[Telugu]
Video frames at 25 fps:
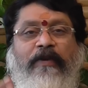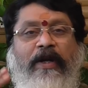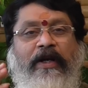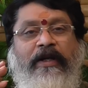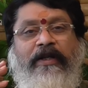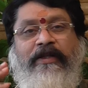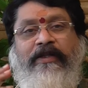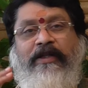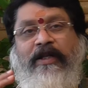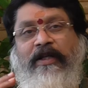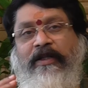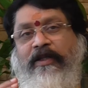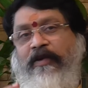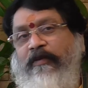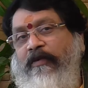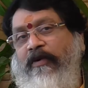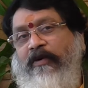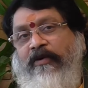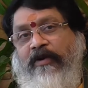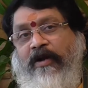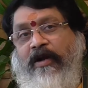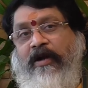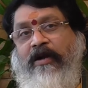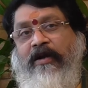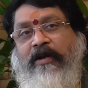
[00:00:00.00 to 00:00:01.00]
పాటించగలిగితే
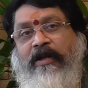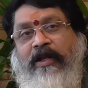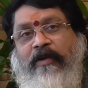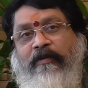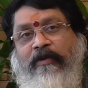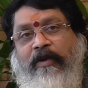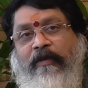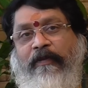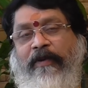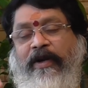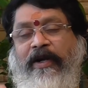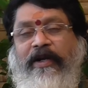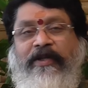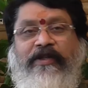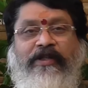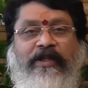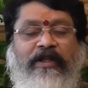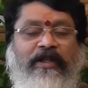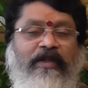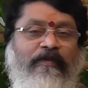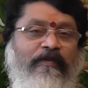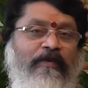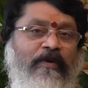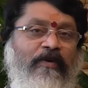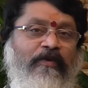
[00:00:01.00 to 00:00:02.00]
బాగుంటుంది ఆహార నియమాలు
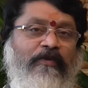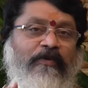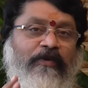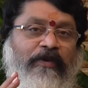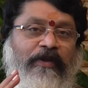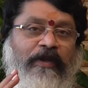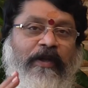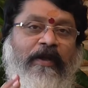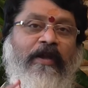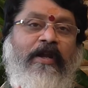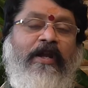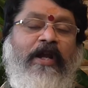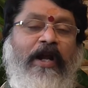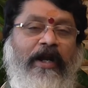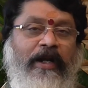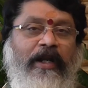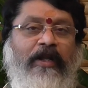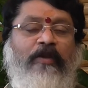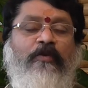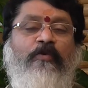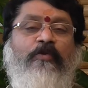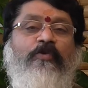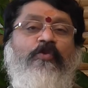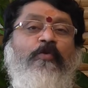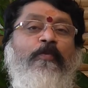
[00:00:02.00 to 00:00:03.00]
పాటించగలిగితే బాగుంటుంది అంటే
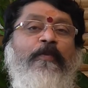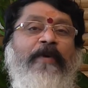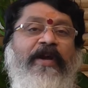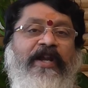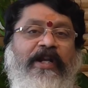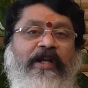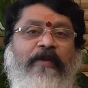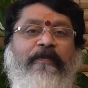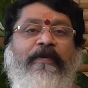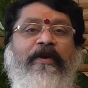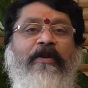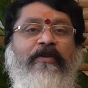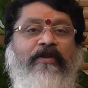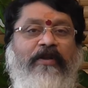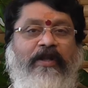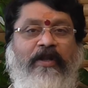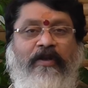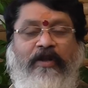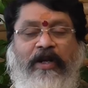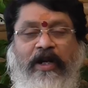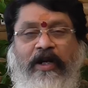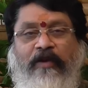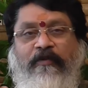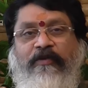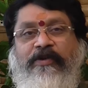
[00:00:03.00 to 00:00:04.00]
అది కొంచెం
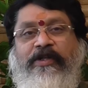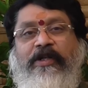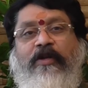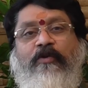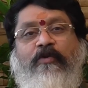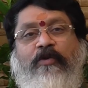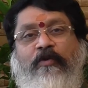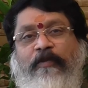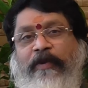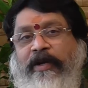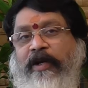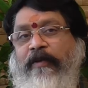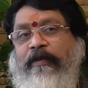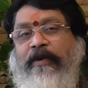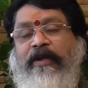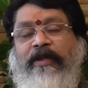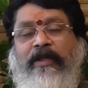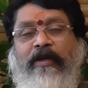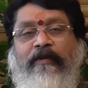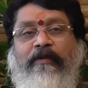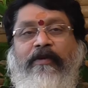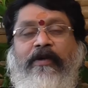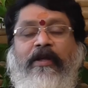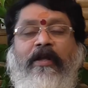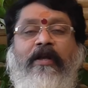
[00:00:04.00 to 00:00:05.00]
బయటపడుతున్నారు అలాంటి విషయాలు మనం
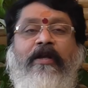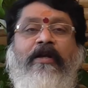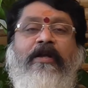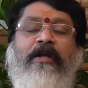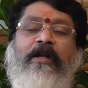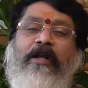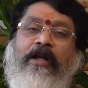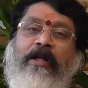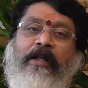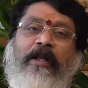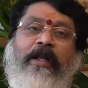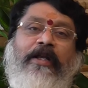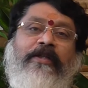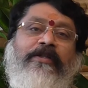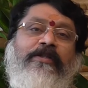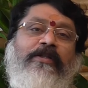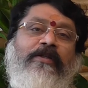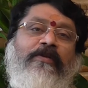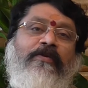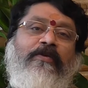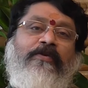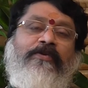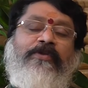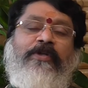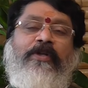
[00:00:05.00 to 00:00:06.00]
బయటపడతాయి
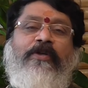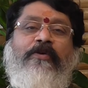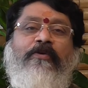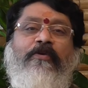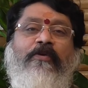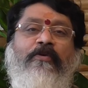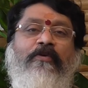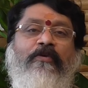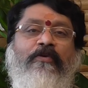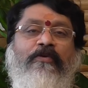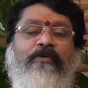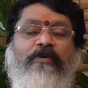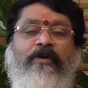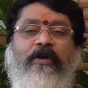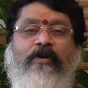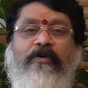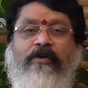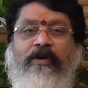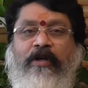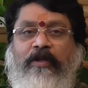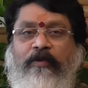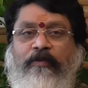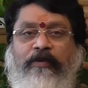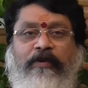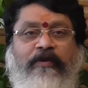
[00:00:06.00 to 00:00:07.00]
రాజ్యంలో శని గురువులు ఉండడం
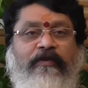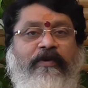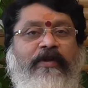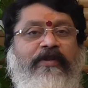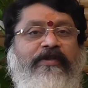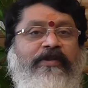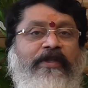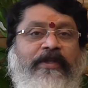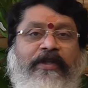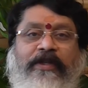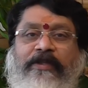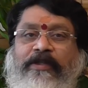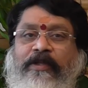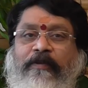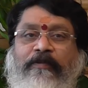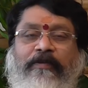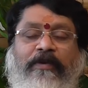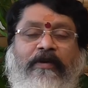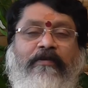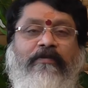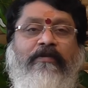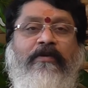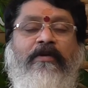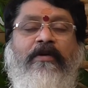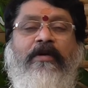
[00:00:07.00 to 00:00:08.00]
ఒక అద్భుతమైన స్థితి అని
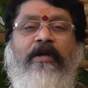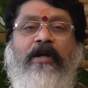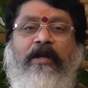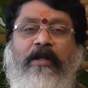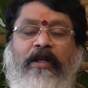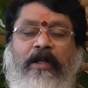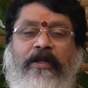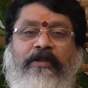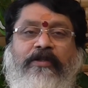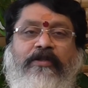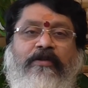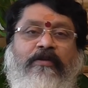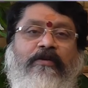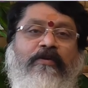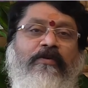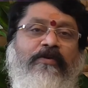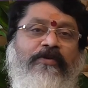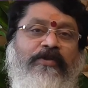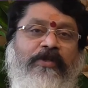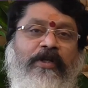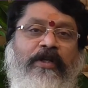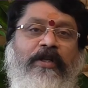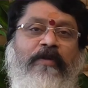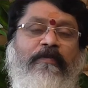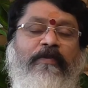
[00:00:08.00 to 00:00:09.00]
చెప్తాం రాజ్యంలో
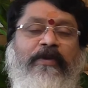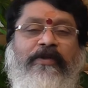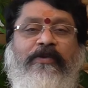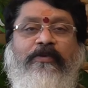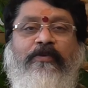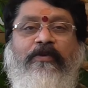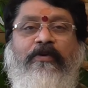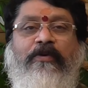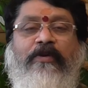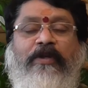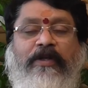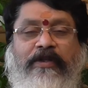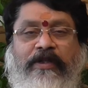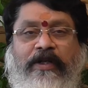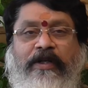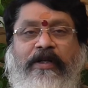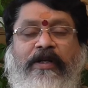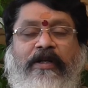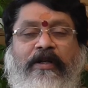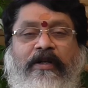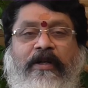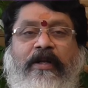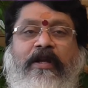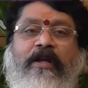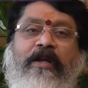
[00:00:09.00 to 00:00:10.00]
శని ప్లస్ గురువు శని
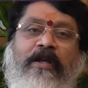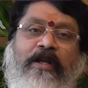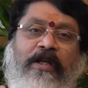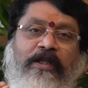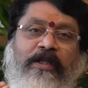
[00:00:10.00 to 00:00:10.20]
అంటే